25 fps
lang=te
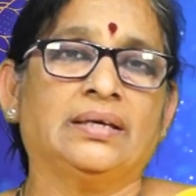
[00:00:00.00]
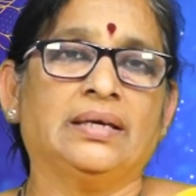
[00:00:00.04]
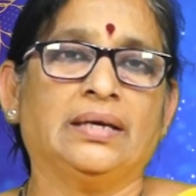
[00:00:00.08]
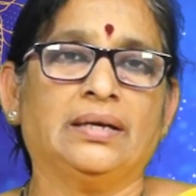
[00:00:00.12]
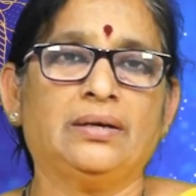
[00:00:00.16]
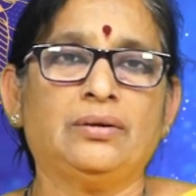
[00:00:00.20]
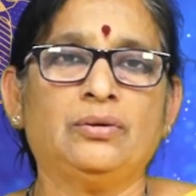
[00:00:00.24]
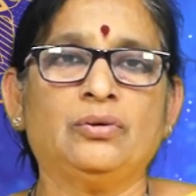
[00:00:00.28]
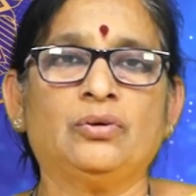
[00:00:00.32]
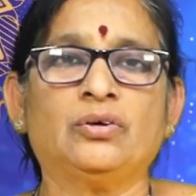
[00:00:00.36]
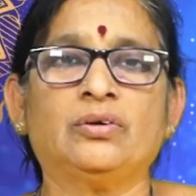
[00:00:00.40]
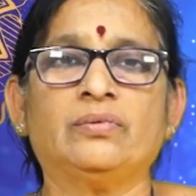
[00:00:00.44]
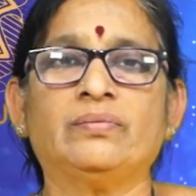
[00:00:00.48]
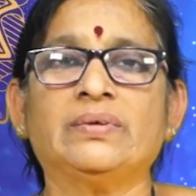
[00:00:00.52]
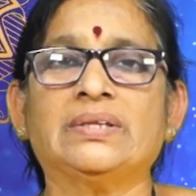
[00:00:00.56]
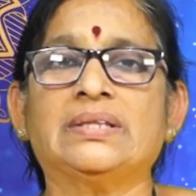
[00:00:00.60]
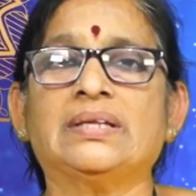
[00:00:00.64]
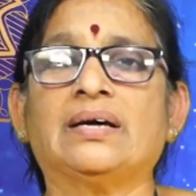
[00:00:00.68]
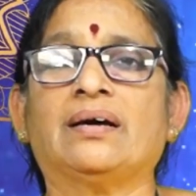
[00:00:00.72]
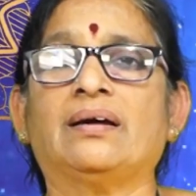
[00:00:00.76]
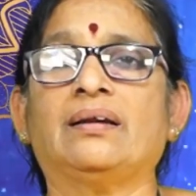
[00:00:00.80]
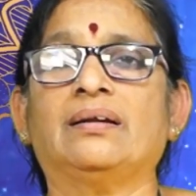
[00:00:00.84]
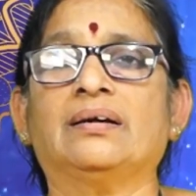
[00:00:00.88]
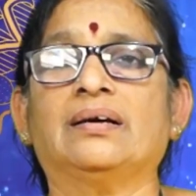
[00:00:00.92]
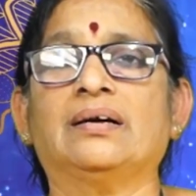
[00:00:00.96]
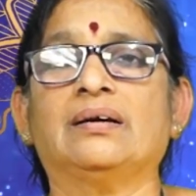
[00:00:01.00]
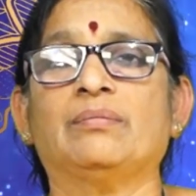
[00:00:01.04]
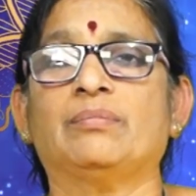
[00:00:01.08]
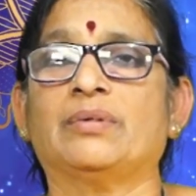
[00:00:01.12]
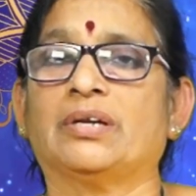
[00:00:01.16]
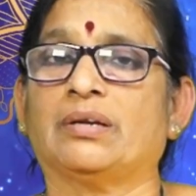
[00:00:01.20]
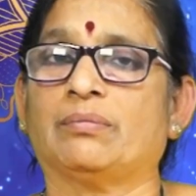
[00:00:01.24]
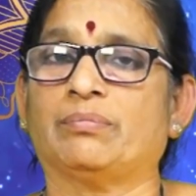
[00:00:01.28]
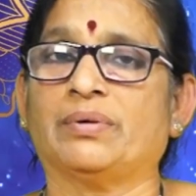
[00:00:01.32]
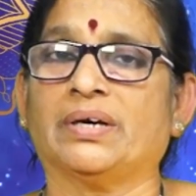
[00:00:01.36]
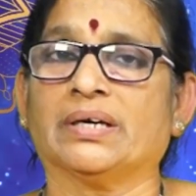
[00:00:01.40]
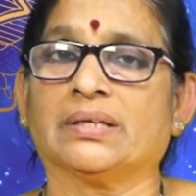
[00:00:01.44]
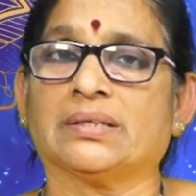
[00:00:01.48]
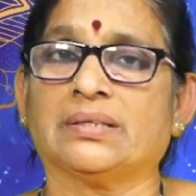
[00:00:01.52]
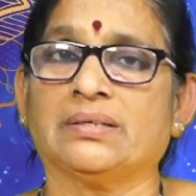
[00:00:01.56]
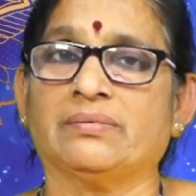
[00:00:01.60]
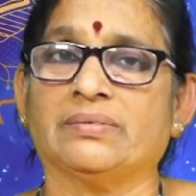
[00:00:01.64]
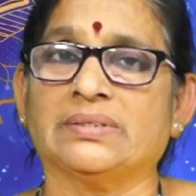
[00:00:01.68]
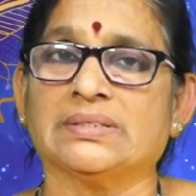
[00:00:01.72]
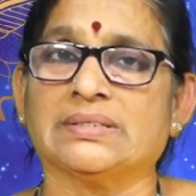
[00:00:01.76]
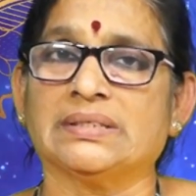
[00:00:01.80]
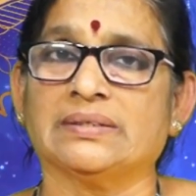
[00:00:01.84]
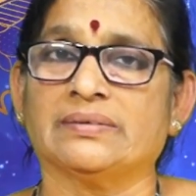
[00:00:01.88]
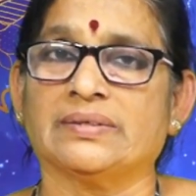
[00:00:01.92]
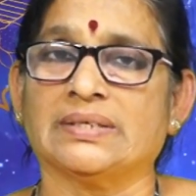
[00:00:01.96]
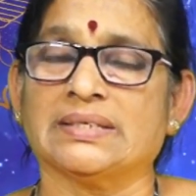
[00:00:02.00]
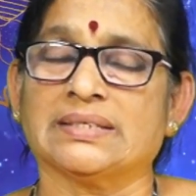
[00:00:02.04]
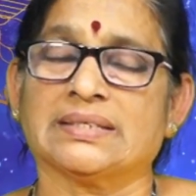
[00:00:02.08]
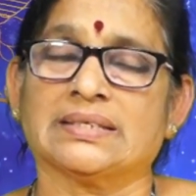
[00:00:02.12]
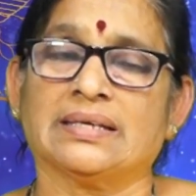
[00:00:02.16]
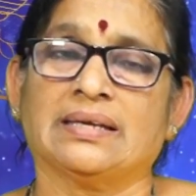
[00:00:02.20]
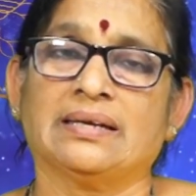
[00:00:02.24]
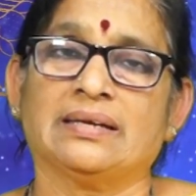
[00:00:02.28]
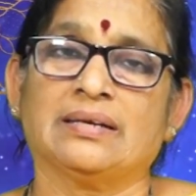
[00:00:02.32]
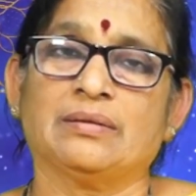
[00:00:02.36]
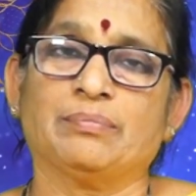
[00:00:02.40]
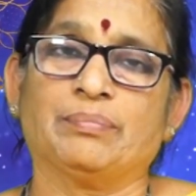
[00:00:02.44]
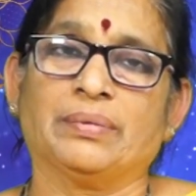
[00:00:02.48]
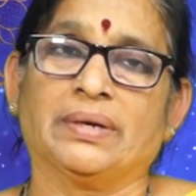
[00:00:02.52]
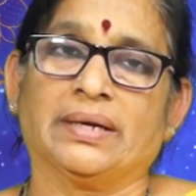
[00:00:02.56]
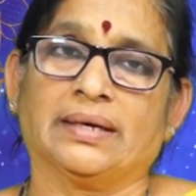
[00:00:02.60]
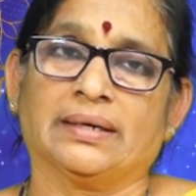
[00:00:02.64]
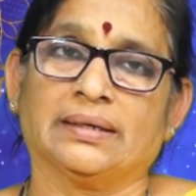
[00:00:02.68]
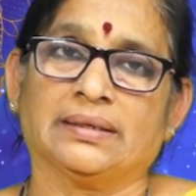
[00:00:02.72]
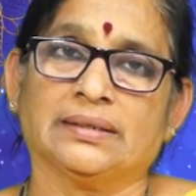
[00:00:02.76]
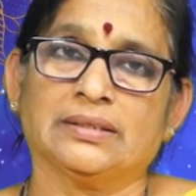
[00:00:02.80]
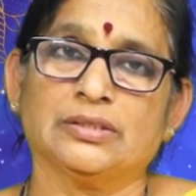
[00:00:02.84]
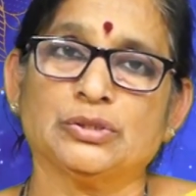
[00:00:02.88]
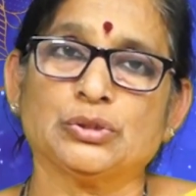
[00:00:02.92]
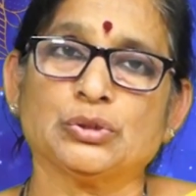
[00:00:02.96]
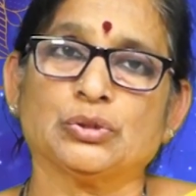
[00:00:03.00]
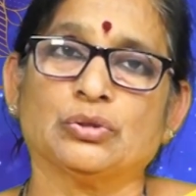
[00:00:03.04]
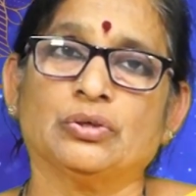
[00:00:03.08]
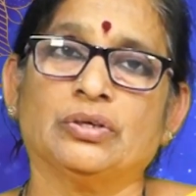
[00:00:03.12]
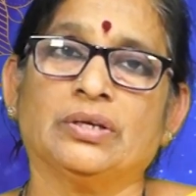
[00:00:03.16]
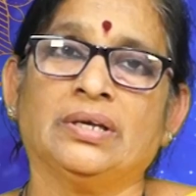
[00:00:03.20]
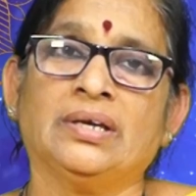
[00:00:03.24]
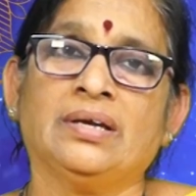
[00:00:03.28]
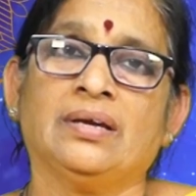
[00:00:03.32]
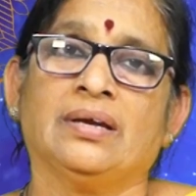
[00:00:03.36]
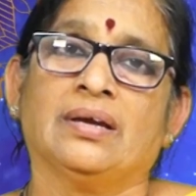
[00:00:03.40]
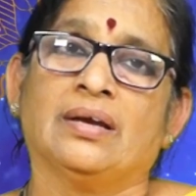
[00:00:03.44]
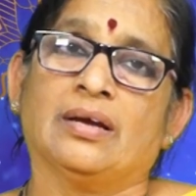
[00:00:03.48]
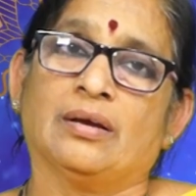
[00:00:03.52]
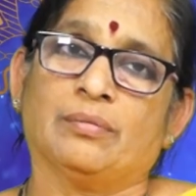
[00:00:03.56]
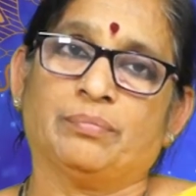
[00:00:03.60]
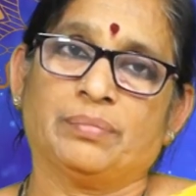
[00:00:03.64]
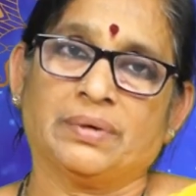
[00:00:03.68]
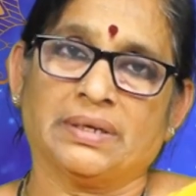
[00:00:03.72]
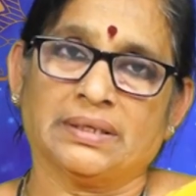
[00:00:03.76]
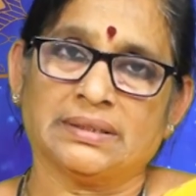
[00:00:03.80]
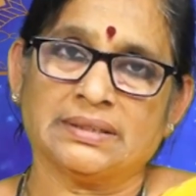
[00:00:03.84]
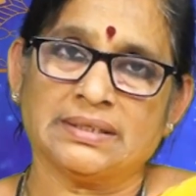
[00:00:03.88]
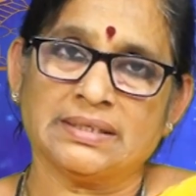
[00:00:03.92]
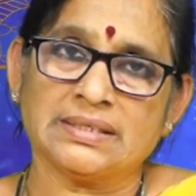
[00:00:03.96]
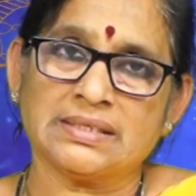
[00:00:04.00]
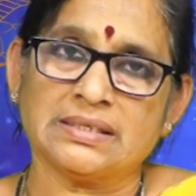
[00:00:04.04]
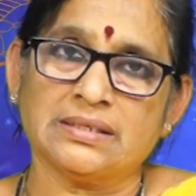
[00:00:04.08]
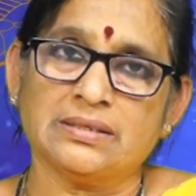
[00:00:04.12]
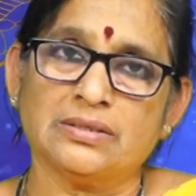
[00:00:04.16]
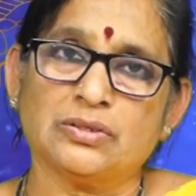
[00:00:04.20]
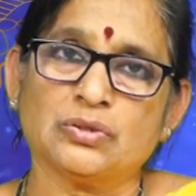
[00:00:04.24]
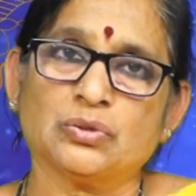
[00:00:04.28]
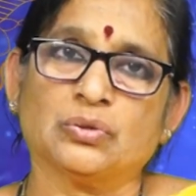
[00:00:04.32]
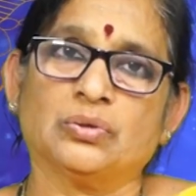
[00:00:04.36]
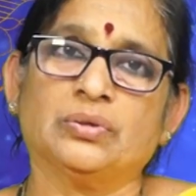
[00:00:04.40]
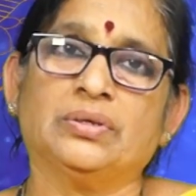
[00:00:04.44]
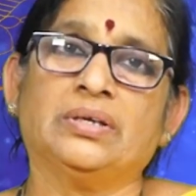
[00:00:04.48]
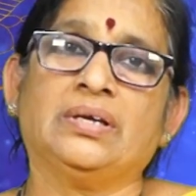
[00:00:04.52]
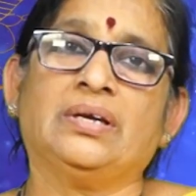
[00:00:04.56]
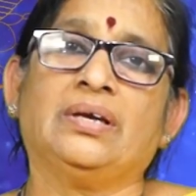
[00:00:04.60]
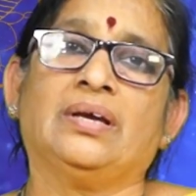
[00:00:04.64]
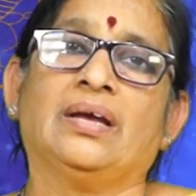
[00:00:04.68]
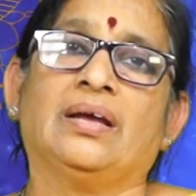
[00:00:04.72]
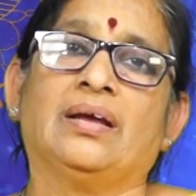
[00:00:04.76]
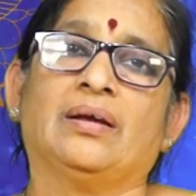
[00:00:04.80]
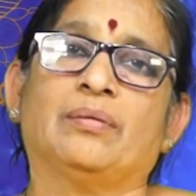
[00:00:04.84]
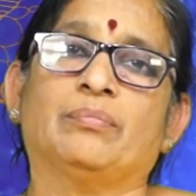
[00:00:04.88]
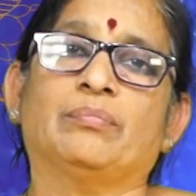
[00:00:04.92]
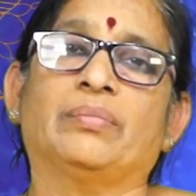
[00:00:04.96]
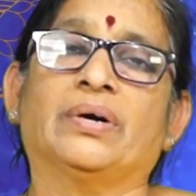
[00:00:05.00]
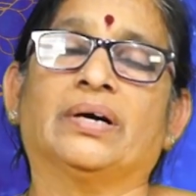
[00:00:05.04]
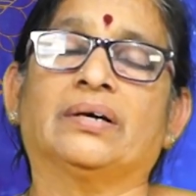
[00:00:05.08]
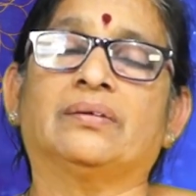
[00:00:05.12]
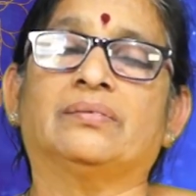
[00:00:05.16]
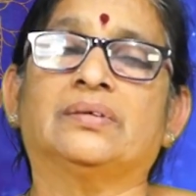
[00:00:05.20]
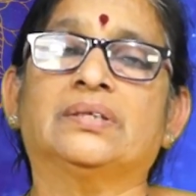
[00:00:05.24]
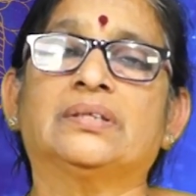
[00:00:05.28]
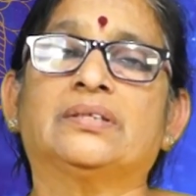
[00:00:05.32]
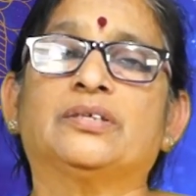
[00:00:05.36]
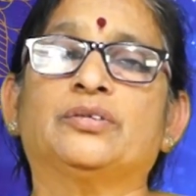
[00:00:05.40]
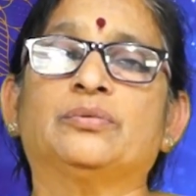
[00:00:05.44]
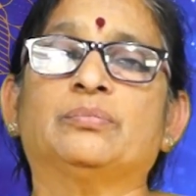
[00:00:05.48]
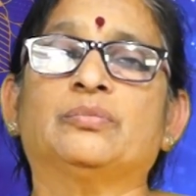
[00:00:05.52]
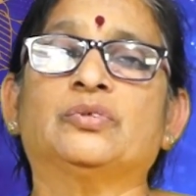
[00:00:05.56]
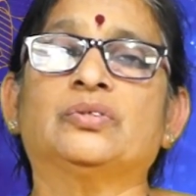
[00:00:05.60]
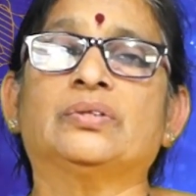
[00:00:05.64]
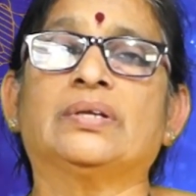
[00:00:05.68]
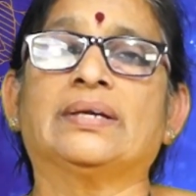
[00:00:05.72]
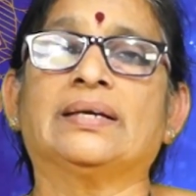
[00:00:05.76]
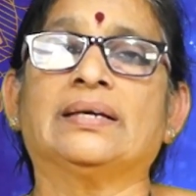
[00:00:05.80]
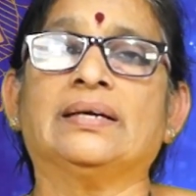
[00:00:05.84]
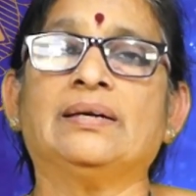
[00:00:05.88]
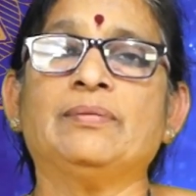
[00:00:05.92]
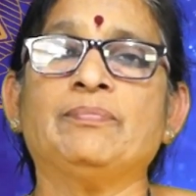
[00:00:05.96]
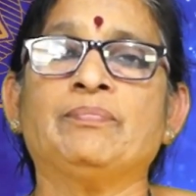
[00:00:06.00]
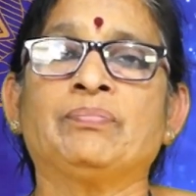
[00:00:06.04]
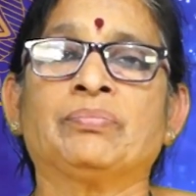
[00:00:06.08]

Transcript: ఎన్నో విధాలుగా మన భక్తి విశ్వాసాలని ప్రకటించుకొని ప్రదర్శించుకొని భగవంతుడి ముందర